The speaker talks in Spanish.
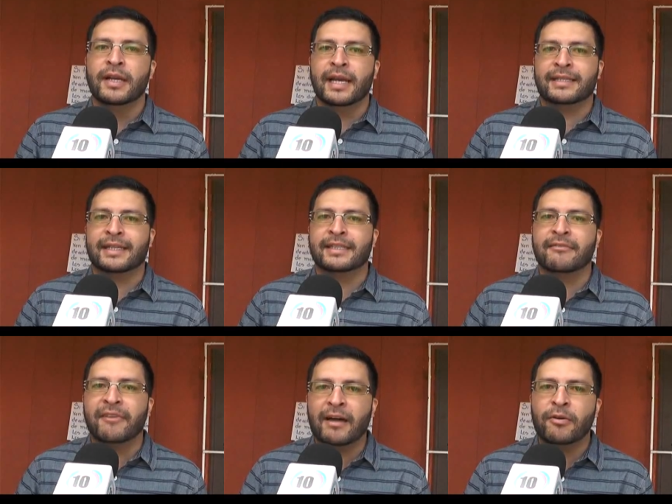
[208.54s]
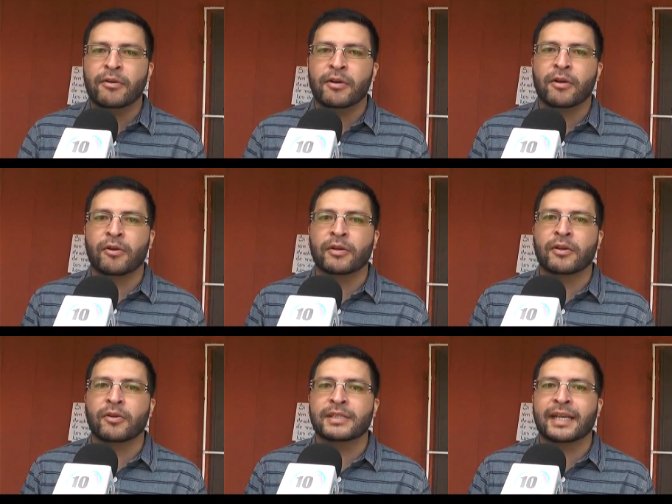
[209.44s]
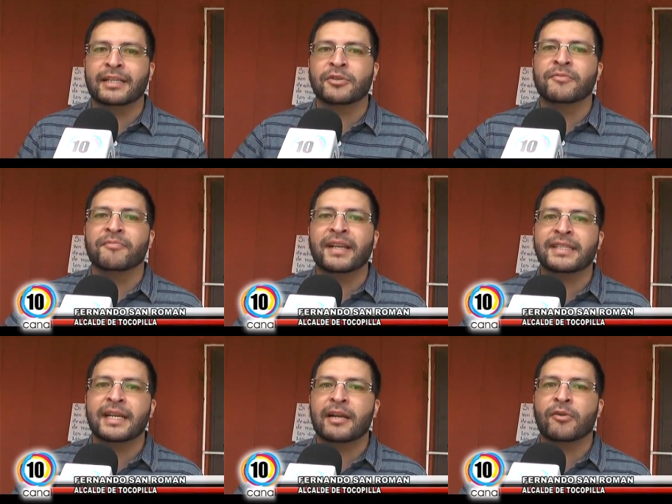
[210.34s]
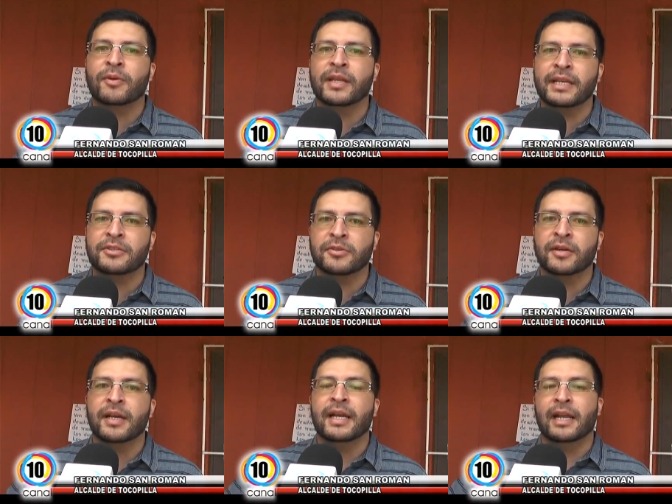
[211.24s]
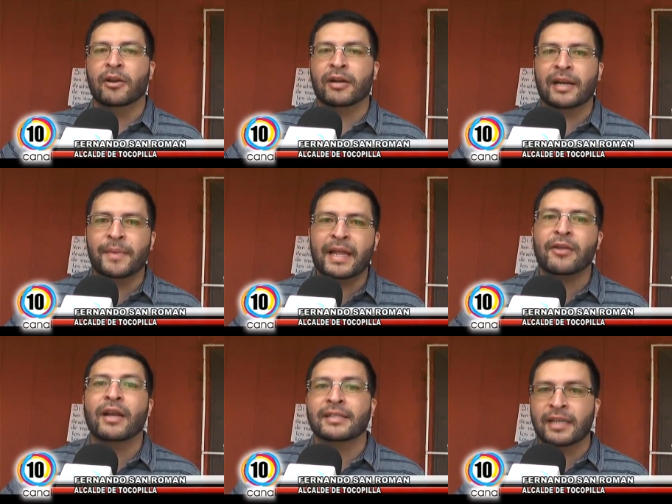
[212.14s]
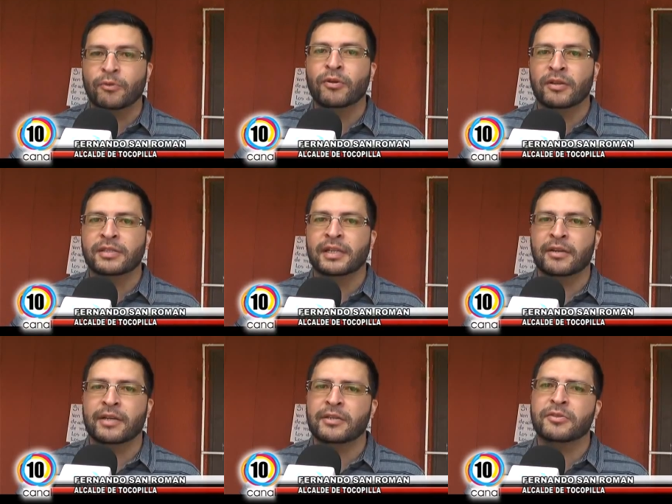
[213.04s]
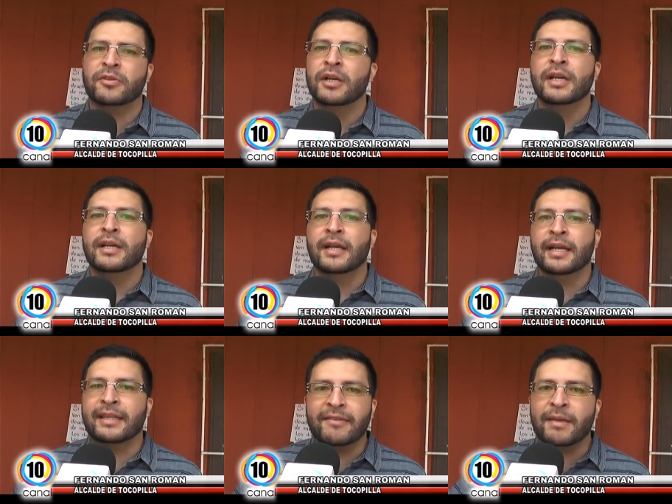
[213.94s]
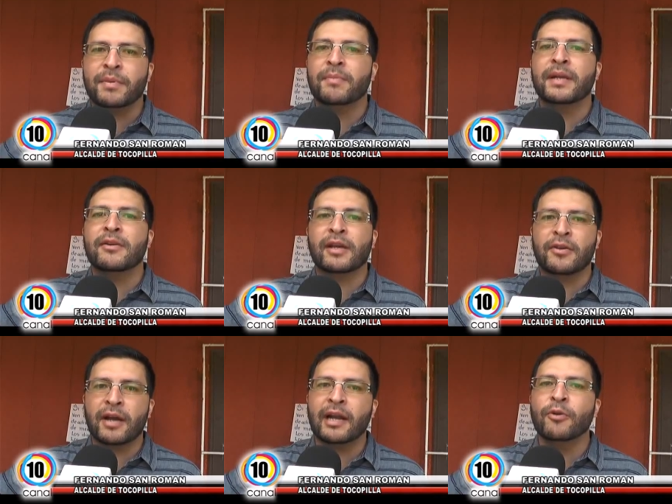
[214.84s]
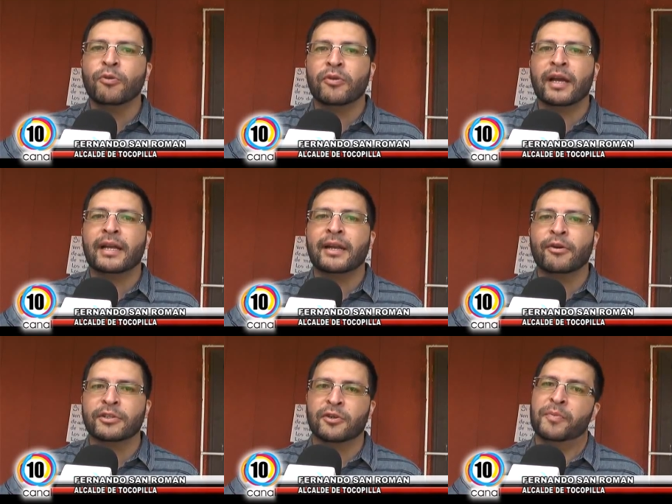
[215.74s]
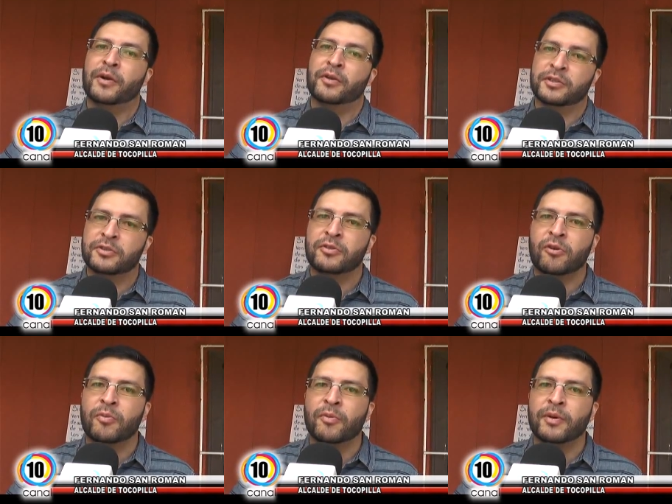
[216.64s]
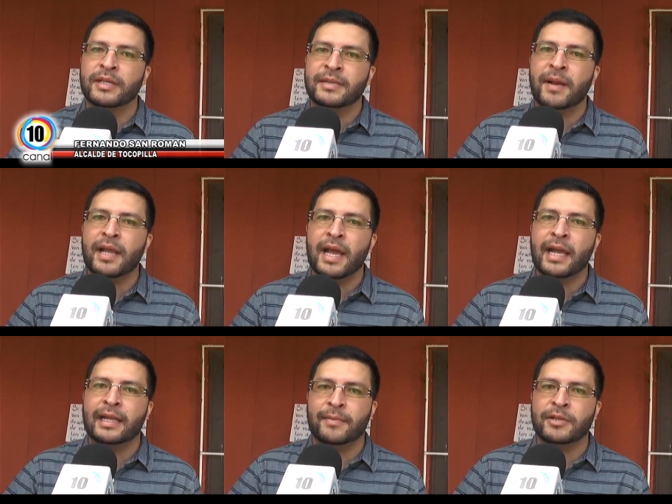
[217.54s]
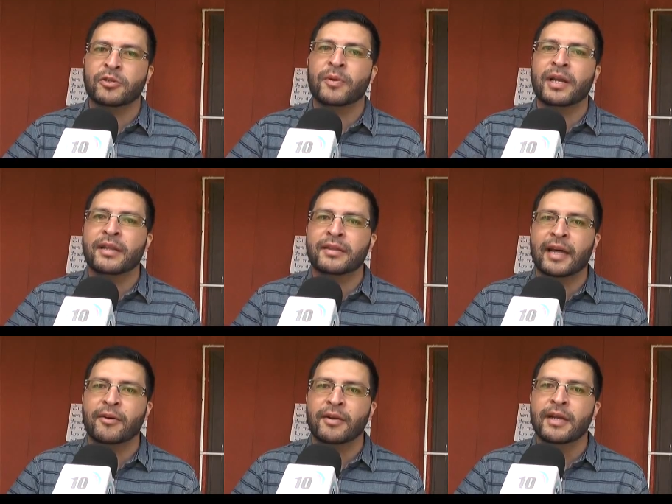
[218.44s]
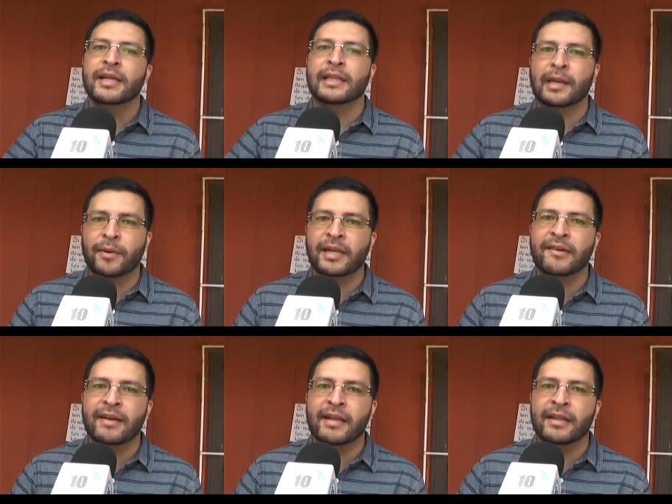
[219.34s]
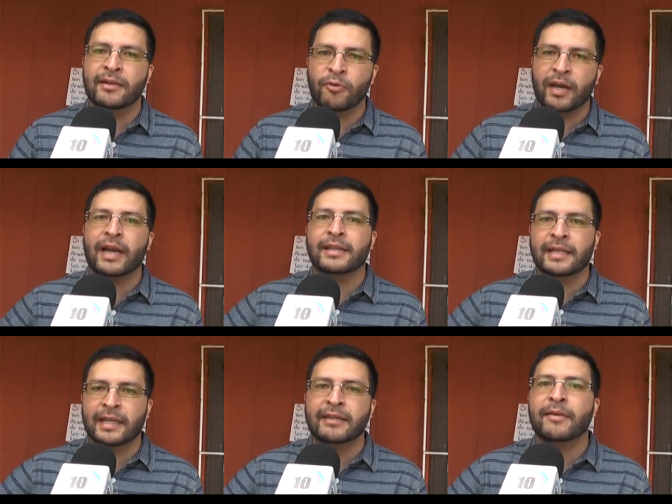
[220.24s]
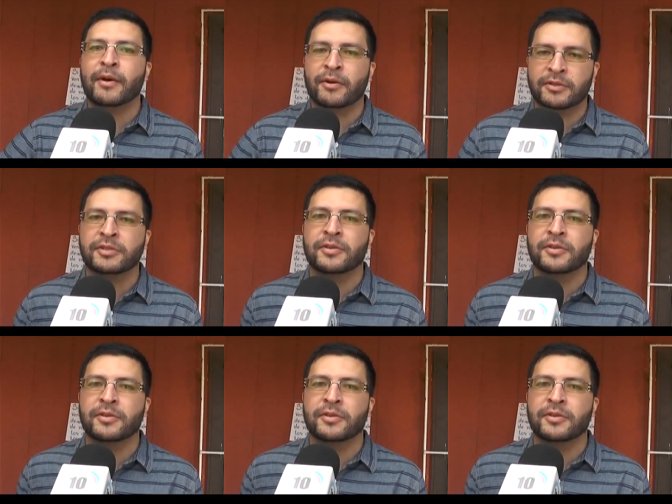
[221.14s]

exacerbado con cosas que son básicas como derecho, los remedios, la salud de los chilenos. Y eso está bien, bienvenido que ellos hagan lucro y hagan negocio, pero nosotros como municipalidades, que también somos el Estado, tenemos el deber de buscar alternativas para nuestros